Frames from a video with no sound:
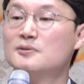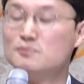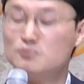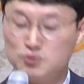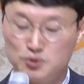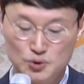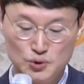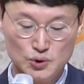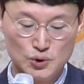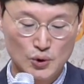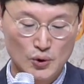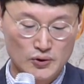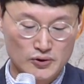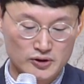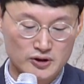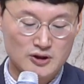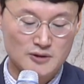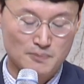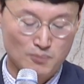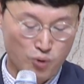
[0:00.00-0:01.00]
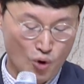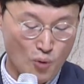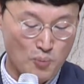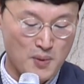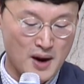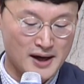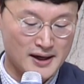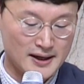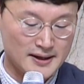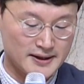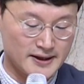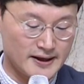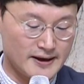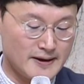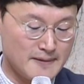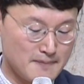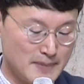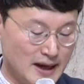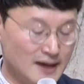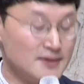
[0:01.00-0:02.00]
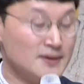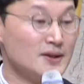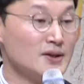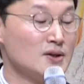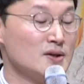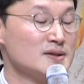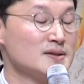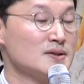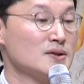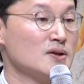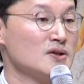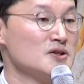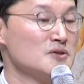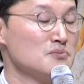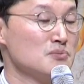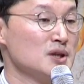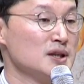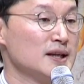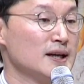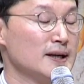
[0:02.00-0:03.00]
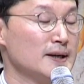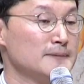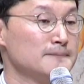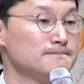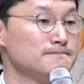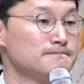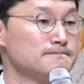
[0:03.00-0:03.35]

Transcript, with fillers: 분노를 폭발하게 만들었을 것입니다.